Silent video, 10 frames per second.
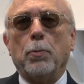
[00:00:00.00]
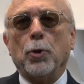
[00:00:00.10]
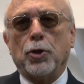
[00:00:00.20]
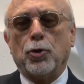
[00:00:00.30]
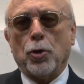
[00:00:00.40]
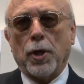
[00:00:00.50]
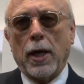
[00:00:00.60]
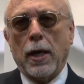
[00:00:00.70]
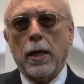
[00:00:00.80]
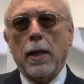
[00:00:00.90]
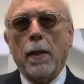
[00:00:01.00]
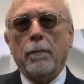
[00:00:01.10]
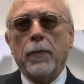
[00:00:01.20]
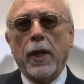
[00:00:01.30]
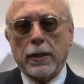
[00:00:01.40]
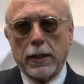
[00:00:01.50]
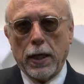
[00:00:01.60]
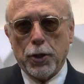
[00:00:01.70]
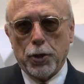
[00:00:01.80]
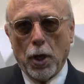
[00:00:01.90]
posicionar nessa
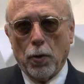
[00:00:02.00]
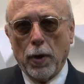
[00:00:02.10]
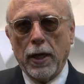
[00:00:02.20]
região.